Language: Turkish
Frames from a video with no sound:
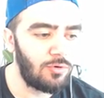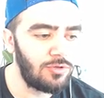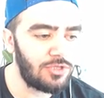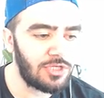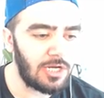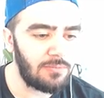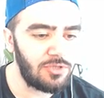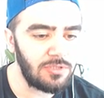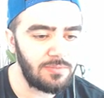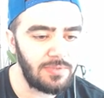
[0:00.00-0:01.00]
oyuncu
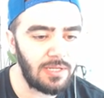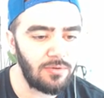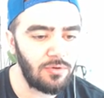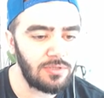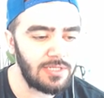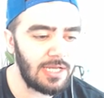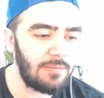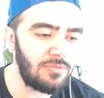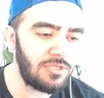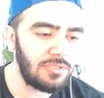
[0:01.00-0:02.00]
çıkarmışız. Bir tane de Götze
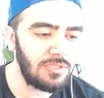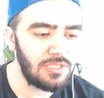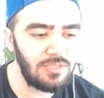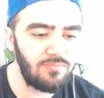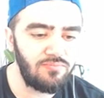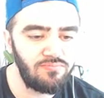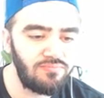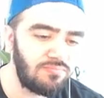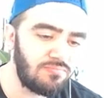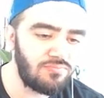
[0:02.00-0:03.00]
gelmiş. 2
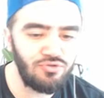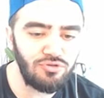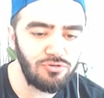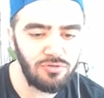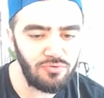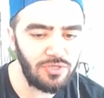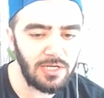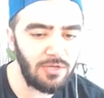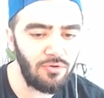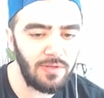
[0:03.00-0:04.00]
buçuk 3'e
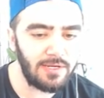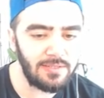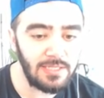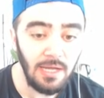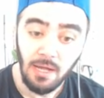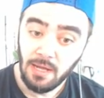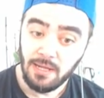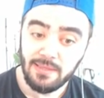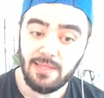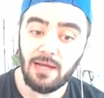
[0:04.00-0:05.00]
gidiyor neredeyse.
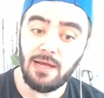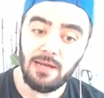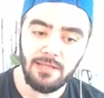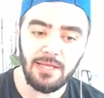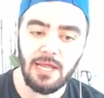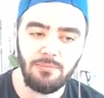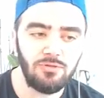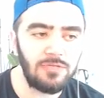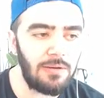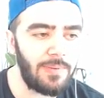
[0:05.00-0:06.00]
Dalali de gelmiş.
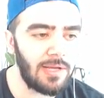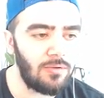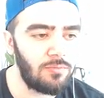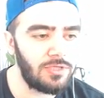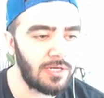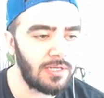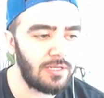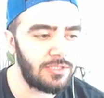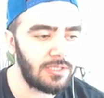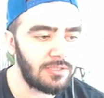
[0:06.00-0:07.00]
Güzel paket olmuş
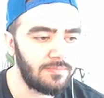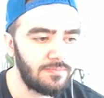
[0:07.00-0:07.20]
arkadaşlar.